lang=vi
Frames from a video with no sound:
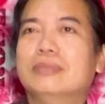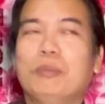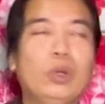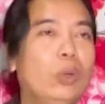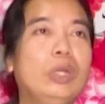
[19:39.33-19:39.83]

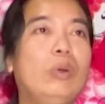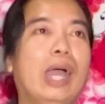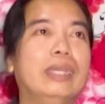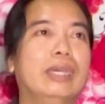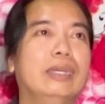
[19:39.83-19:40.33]
mua đủ thứ rồi
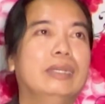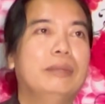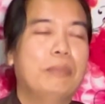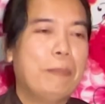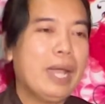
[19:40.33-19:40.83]
ăn chứ
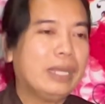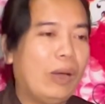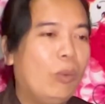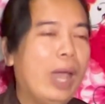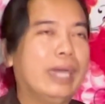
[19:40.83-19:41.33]
mà bắt
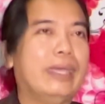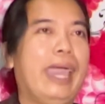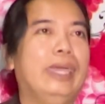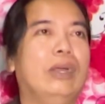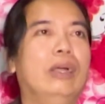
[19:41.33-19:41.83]
đầu quan
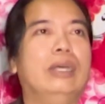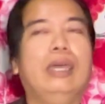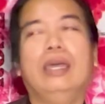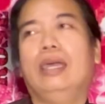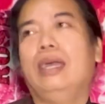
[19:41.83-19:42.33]
trai rồi cái
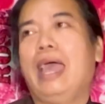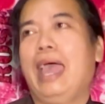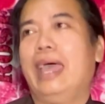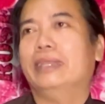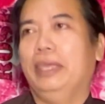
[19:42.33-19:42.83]
à,
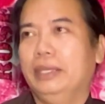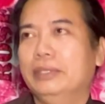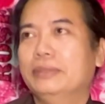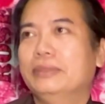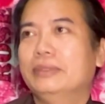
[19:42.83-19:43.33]
hà tiện
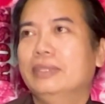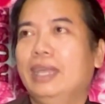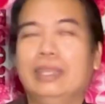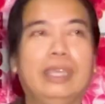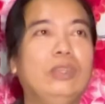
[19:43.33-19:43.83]

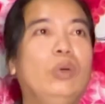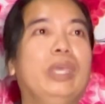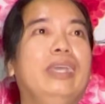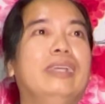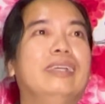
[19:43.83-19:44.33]
hà tiện vô
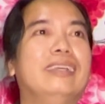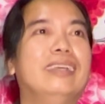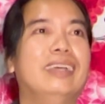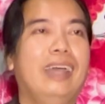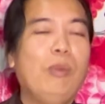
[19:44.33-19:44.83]
duyên
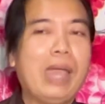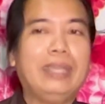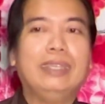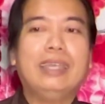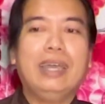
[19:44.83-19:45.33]
không
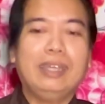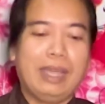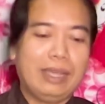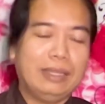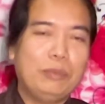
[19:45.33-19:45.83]
ăn gì hết trơn á
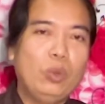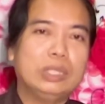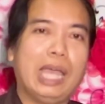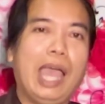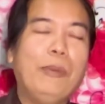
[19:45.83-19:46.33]
ăn muối
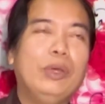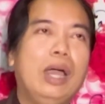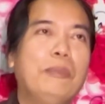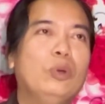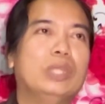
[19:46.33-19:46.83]
xả muối
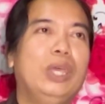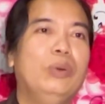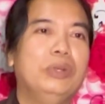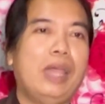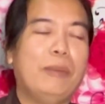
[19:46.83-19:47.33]
ớt muối
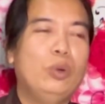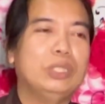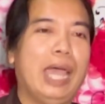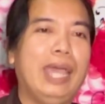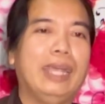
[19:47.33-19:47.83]
tiêu nó ăn muối
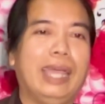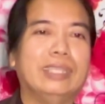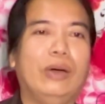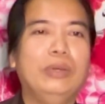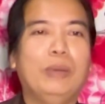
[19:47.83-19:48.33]
xả gã
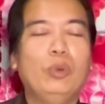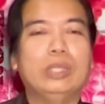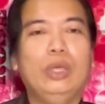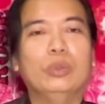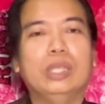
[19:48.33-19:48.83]
tội ăn muối
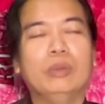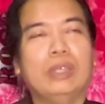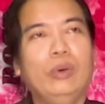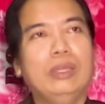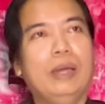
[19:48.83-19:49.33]
tiêu tiêu
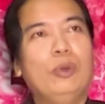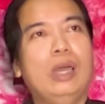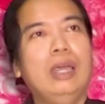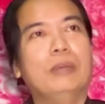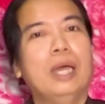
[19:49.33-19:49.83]
tội ăn muối
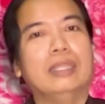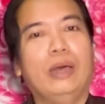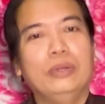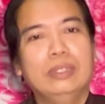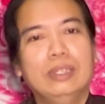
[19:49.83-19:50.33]
ớt bớt
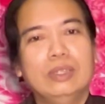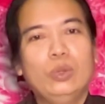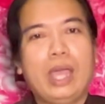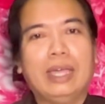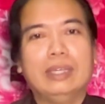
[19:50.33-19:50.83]
tội
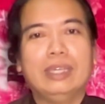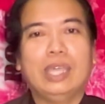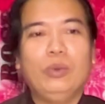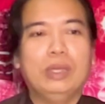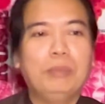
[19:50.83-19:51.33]
tôi đang ăn cái
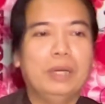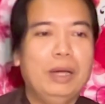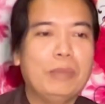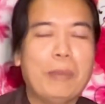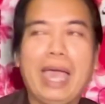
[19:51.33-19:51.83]
kiểu này hết
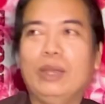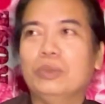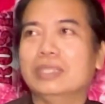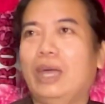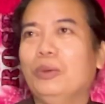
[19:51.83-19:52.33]
bữa mà bay
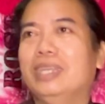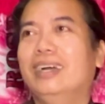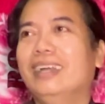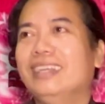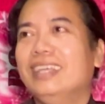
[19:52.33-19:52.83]
luôn với tội gì
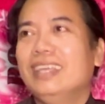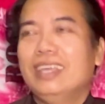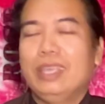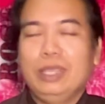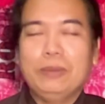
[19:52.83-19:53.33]
nữa
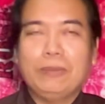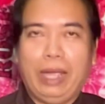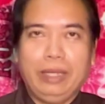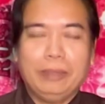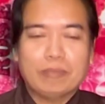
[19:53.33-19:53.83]
như
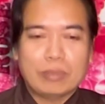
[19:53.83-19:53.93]
vậy